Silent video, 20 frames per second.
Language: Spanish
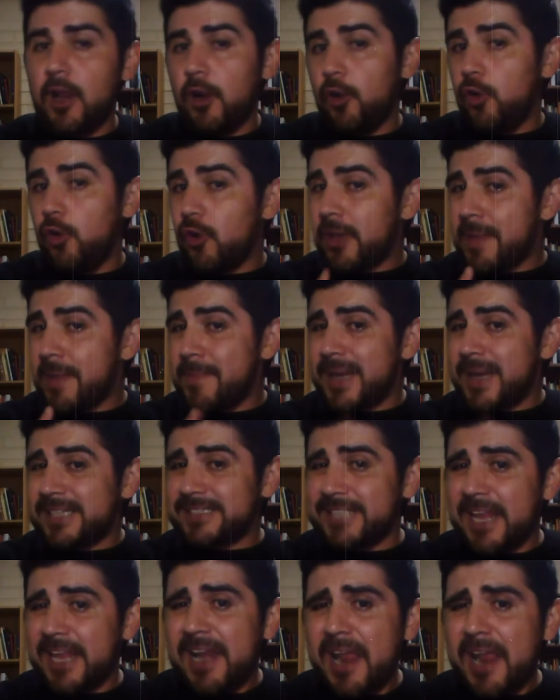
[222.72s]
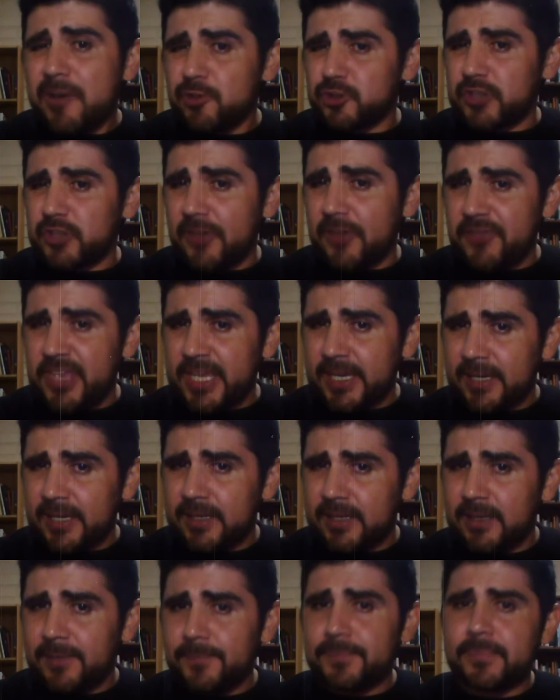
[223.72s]
Lo que Marcela no
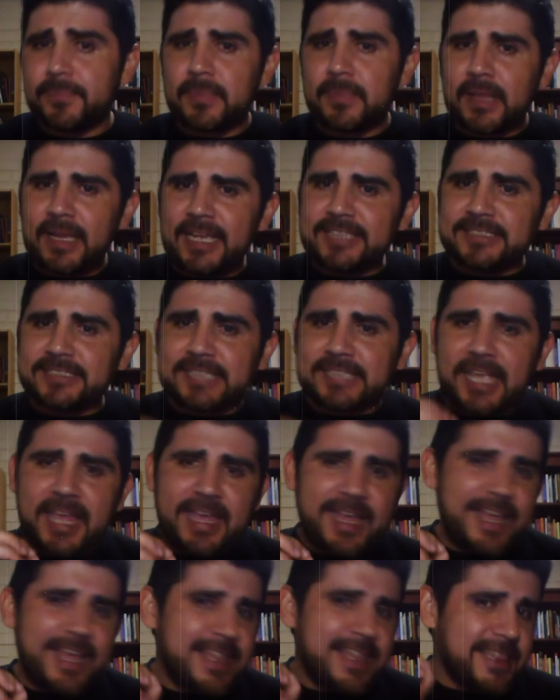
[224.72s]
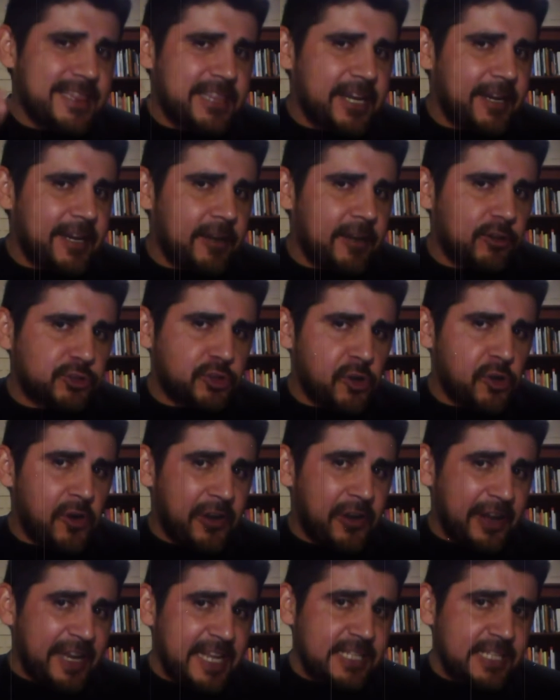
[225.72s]
sabía es que entre los
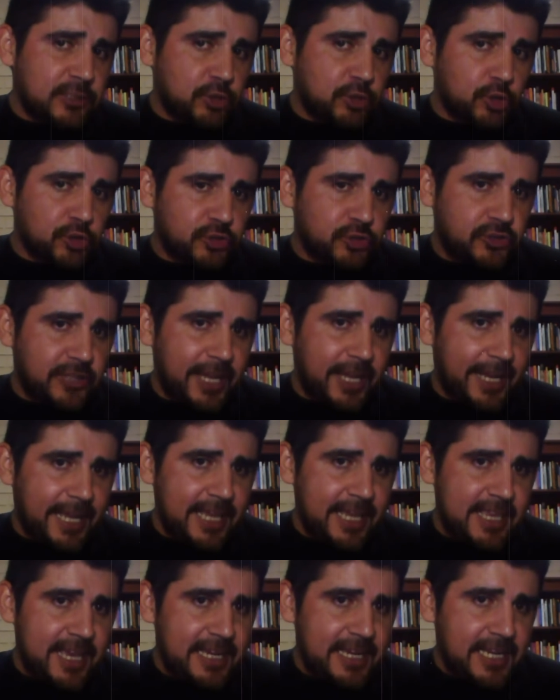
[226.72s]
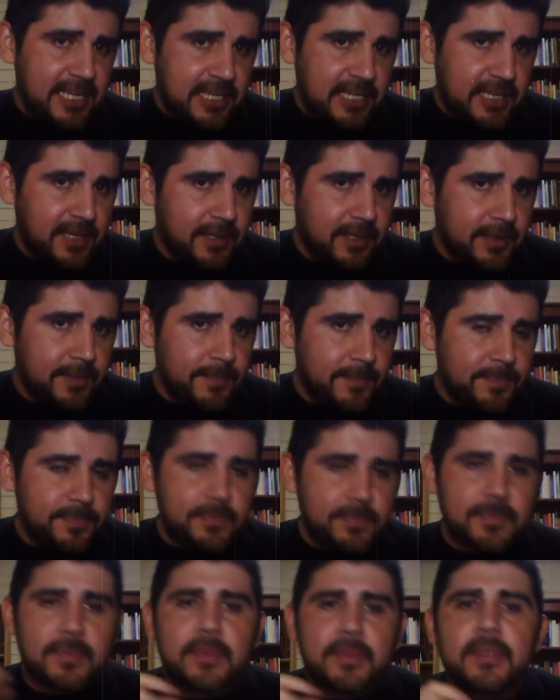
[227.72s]
rizos de aquella niña,
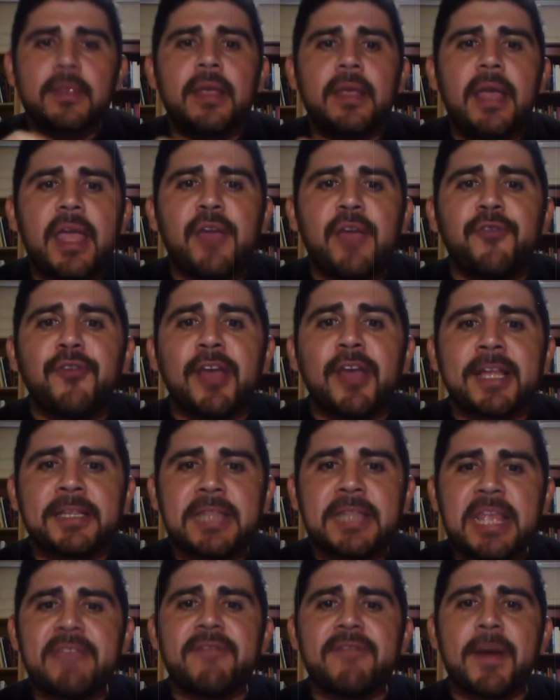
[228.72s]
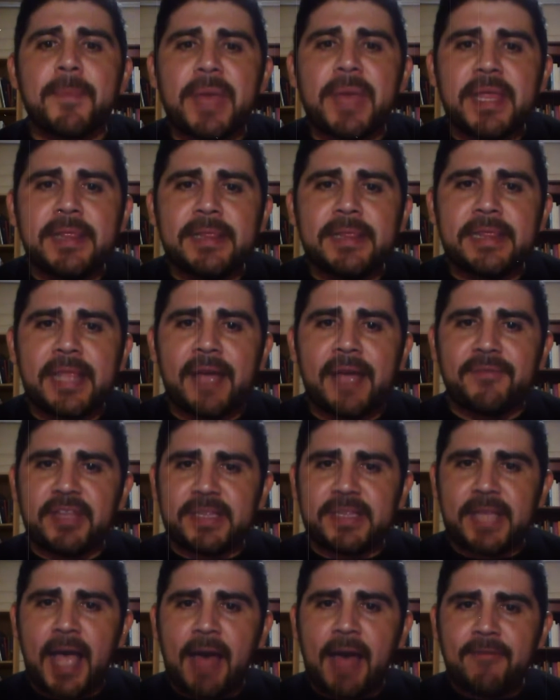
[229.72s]
efectivamente
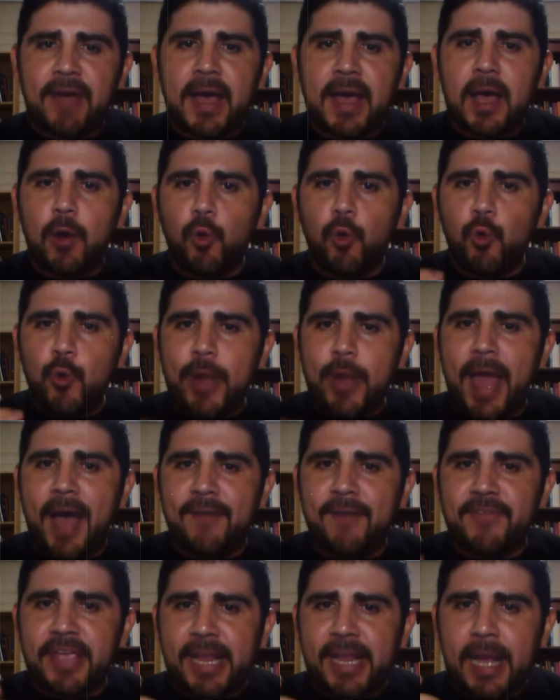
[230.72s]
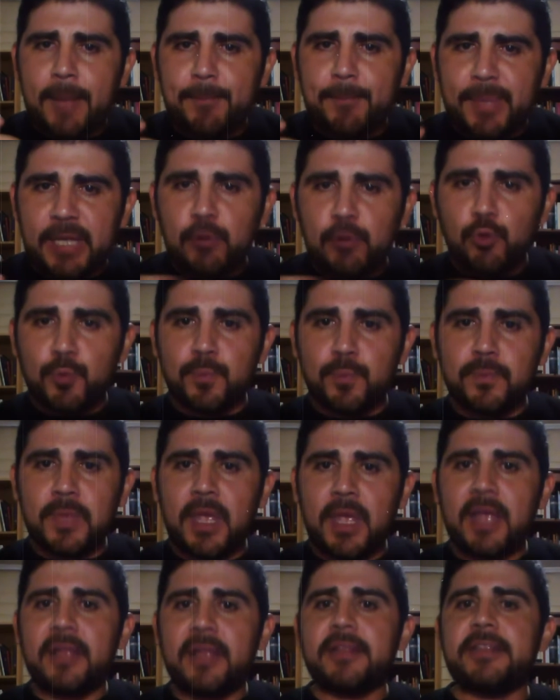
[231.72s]
habitaba un ave capilum
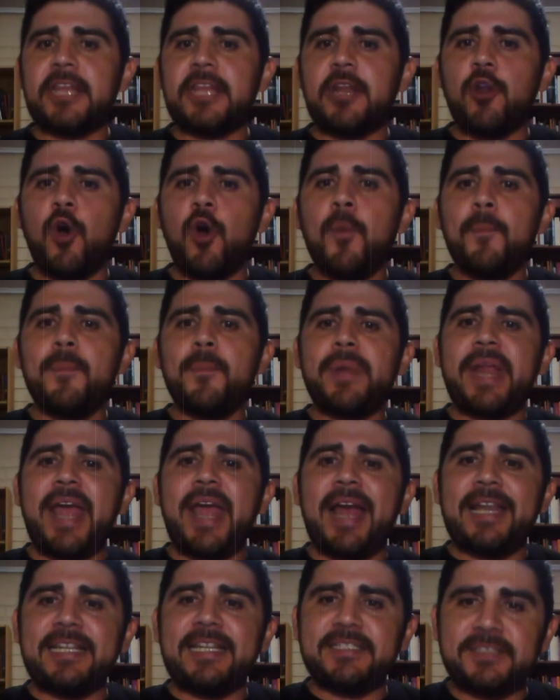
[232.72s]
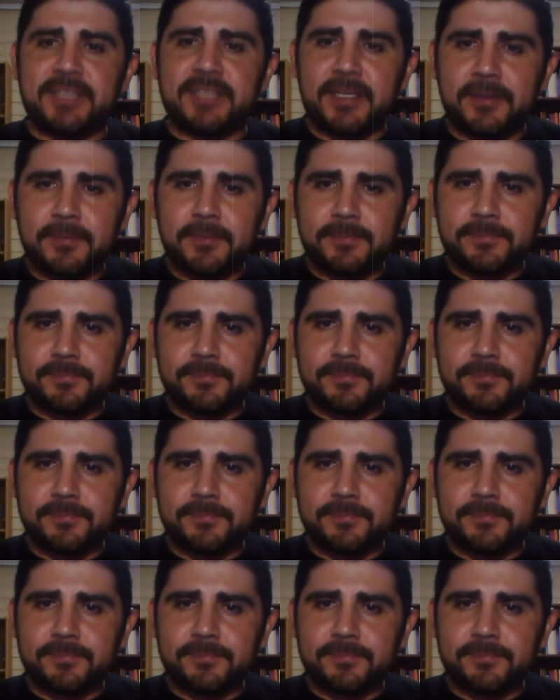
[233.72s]
de nombre Alicia.